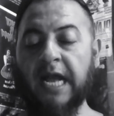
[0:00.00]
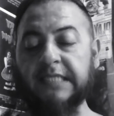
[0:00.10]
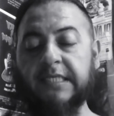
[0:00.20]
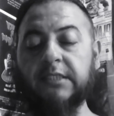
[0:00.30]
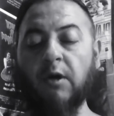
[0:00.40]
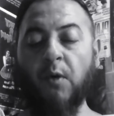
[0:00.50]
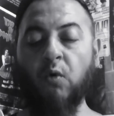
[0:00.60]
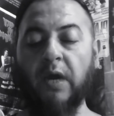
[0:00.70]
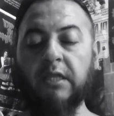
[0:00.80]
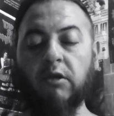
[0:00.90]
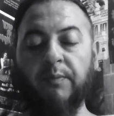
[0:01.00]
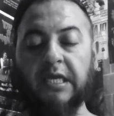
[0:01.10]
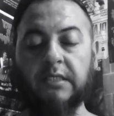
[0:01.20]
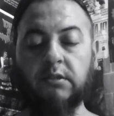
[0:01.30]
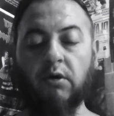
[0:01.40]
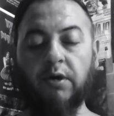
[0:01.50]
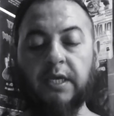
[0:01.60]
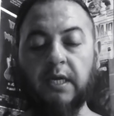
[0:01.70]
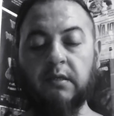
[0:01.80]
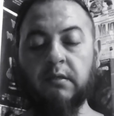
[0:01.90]
Así es como cuento mi
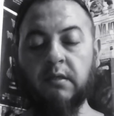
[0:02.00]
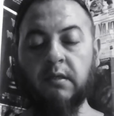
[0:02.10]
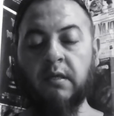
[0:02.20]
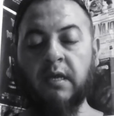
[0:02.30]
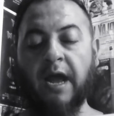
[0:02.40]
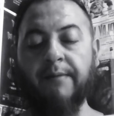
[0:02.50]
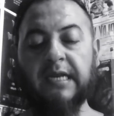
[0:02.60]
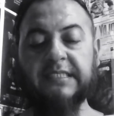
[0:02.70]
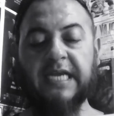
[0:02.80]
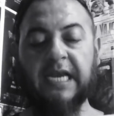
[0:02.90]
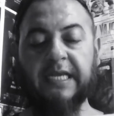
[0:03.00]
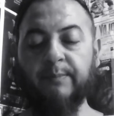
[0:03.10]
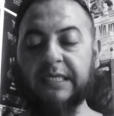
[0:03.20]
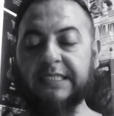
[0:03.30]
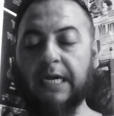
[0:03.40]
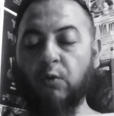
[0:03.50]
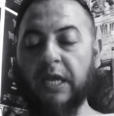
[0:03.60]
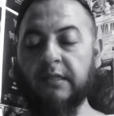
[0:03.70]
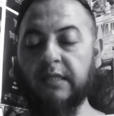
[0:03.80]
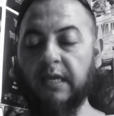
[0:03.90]
historia, a ver si alguien más la
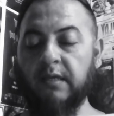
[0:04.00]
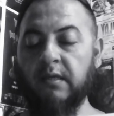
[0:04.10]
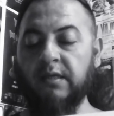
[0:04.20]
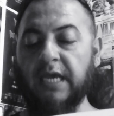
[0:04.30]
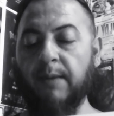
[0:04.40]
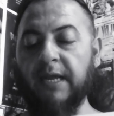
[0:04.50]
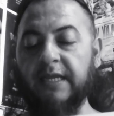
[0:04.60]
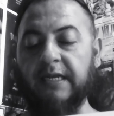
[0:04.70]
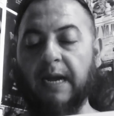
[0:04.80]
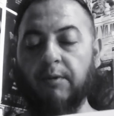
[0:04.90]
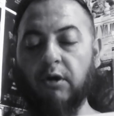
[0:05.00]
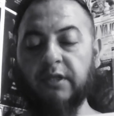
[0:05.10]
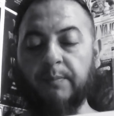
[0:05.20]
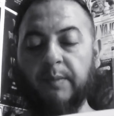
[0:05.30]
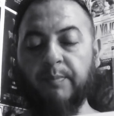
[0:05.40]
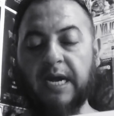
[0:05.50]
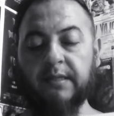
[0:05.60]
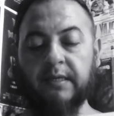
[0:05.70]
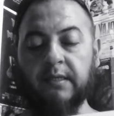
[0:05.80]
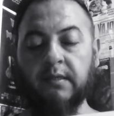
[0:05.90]
cuenta y habla del cabrón de mi
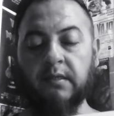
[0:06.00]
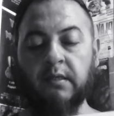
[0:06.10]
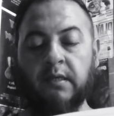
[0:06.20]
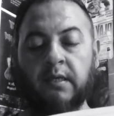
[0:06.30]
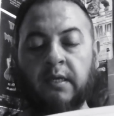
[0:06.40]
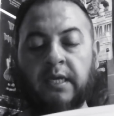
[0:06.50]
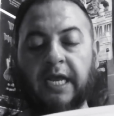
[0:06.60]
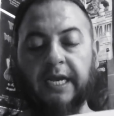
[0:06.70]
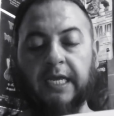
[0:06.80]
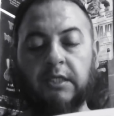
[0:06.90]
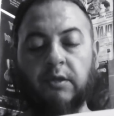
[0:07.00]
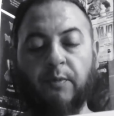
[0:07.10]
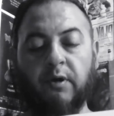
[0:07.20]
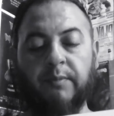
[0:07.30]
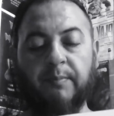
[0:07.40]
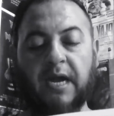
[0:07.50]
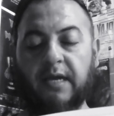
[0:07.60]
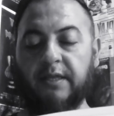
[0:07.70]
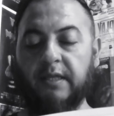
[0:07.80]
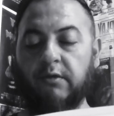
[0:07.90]
padre que regresó por mi
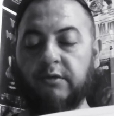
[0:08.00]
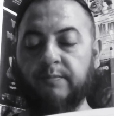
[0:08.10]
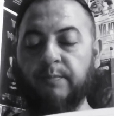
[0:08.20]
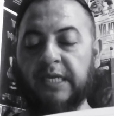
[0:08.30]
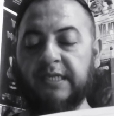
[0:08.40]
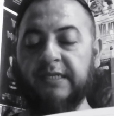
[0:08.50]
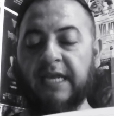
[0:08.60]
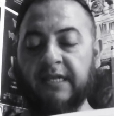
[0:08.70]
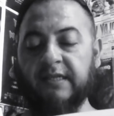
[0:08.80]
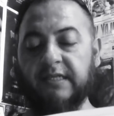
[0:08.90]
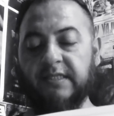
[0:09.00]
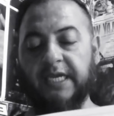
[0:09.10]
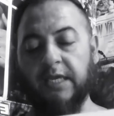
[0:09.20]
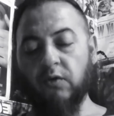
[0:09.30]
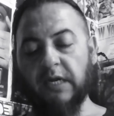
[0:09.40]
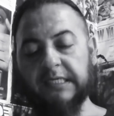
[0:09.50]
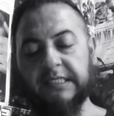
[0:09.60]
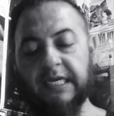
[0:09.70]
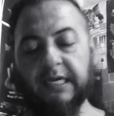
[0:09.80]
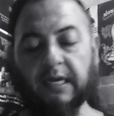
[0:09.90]
madre dos meses antes de que yo
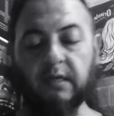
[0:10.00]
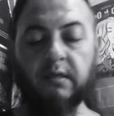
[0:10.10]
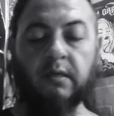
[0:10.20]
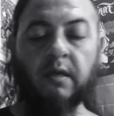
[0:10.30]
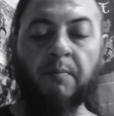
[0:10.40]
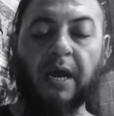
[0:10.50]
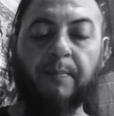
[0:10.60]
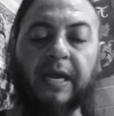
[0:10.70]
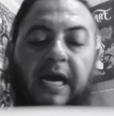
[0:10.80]
naciera, para